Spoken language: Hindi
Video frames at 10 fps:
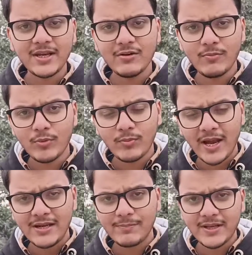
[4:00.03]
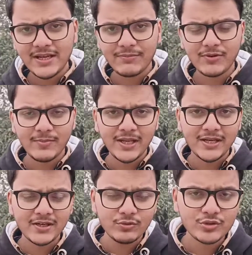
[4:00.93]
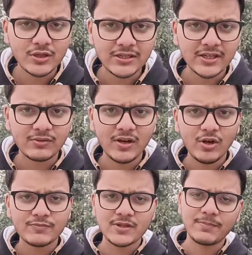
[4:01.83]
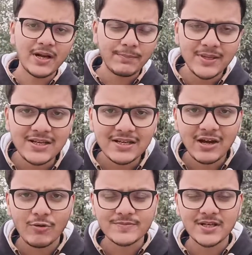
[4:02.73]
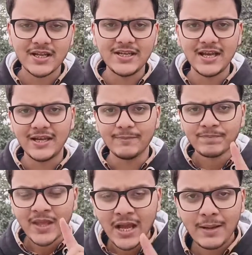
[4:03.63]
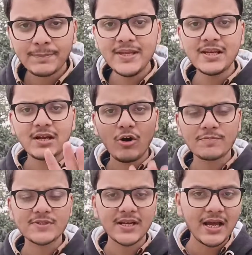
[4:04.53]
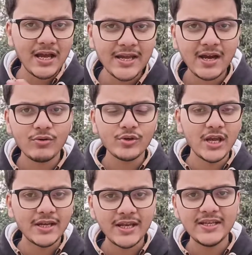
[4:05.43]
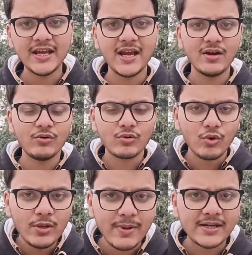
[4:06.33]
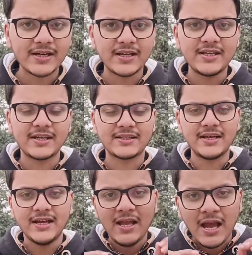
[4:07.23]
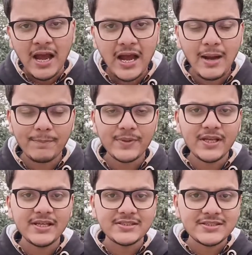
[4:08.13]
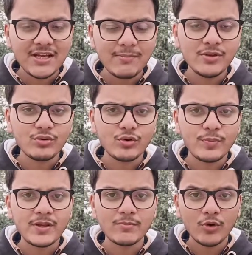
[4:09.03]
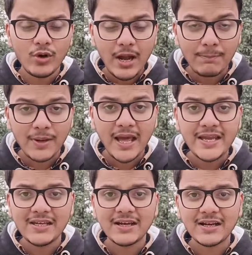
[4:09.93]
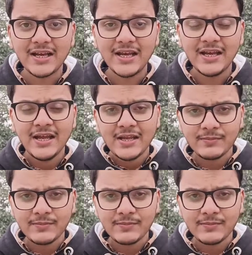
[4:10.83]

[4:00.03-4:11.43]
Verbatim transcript: मेरे मोबाइल पर या फिर मेरे रिव्यूज कंटेंट वाले ऑप्शन पर अपील का ऑप्शन नहीं आया अपील का ऑप्शन आया हो या नहीं आया हो कोई मैटर नहीं करता है आपने जब यूट्यूब टीम को अप्लाई करना है